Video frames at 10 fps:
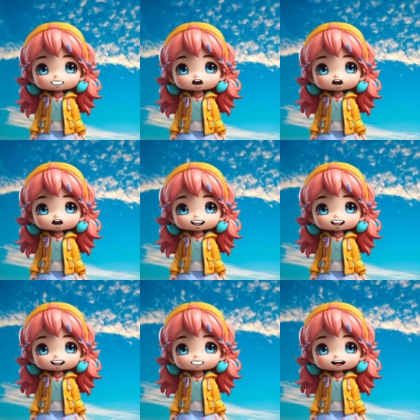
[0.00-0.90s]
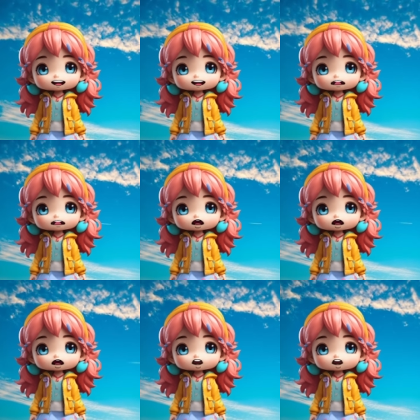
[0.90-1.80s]
Ezra berkata,
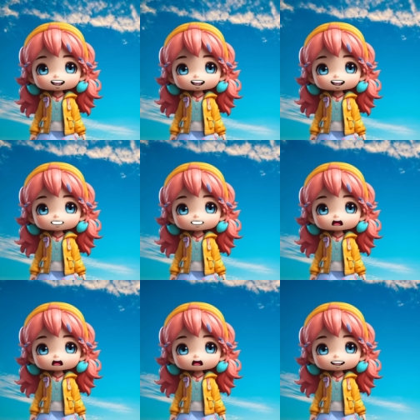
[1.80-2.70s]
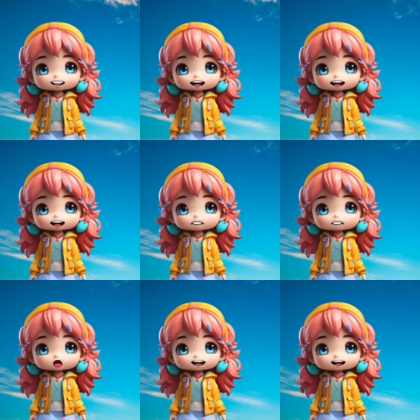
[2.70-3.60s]
terus berarti kita sudah
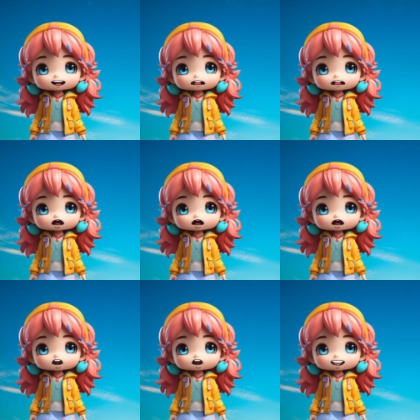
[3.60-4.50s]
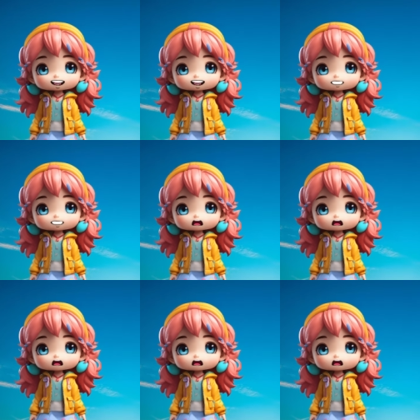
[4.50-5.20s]
boleh melakukan itu, kan?